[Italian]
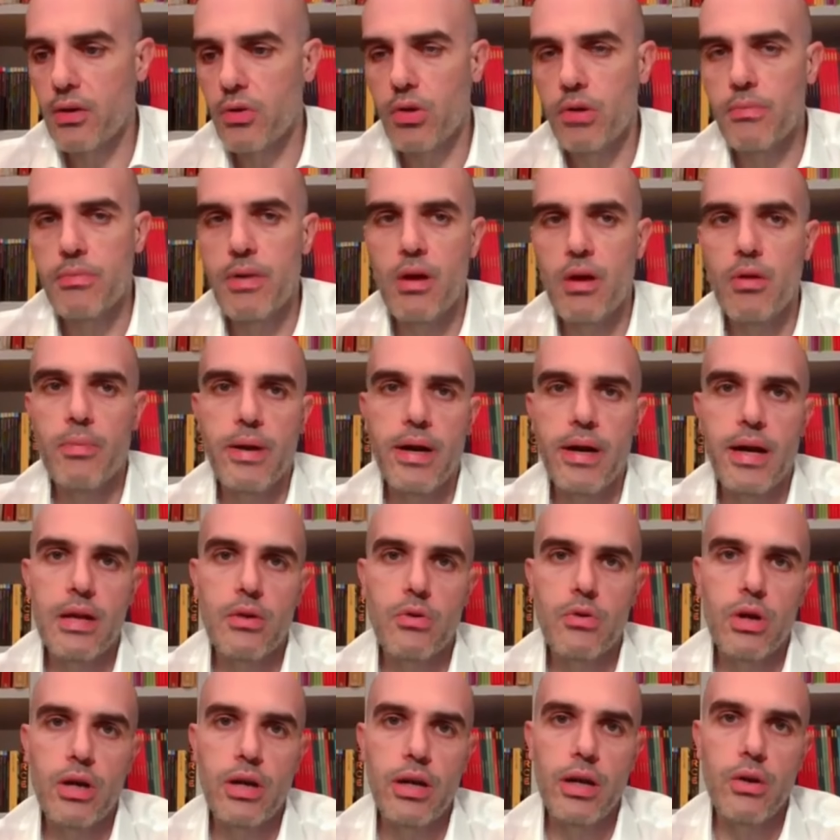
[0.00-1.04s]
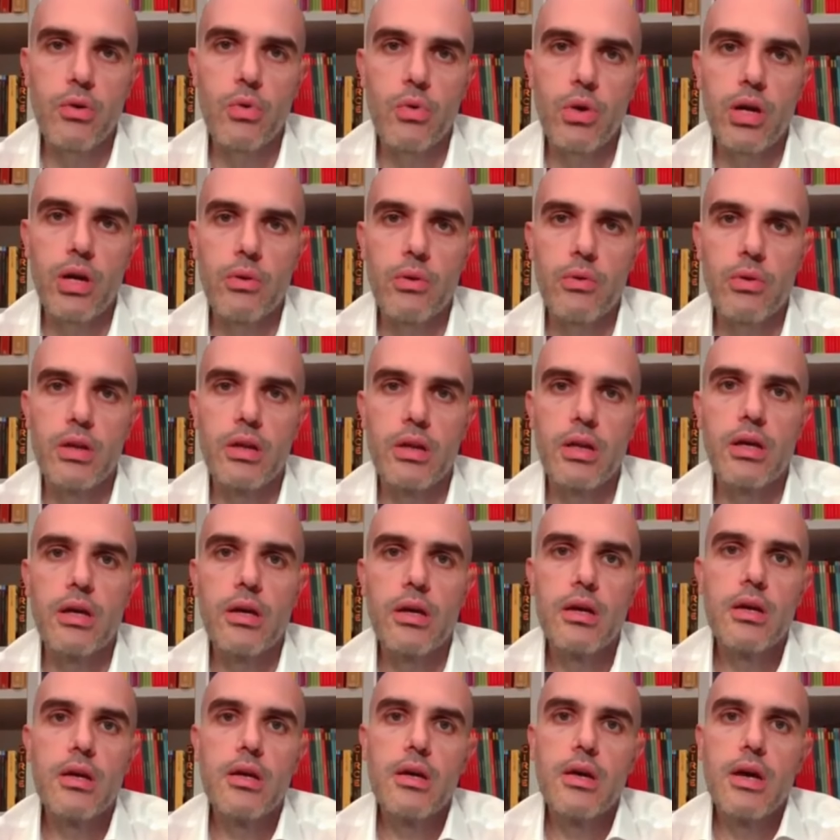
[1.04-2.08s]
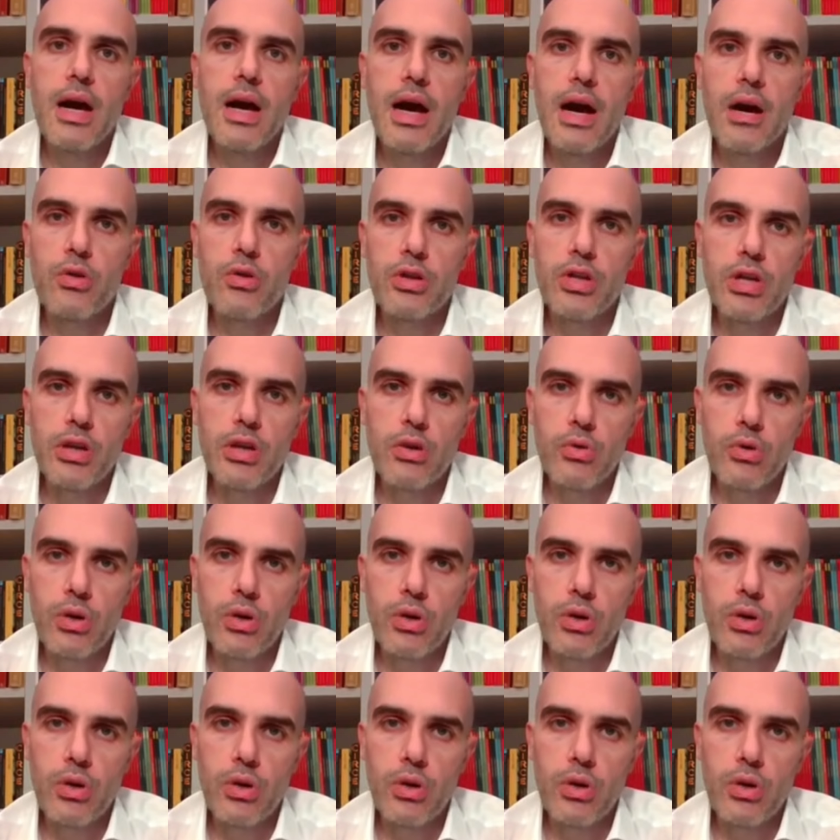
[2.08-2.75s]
non abbiamo parlato anche qui, quindi ha ordigni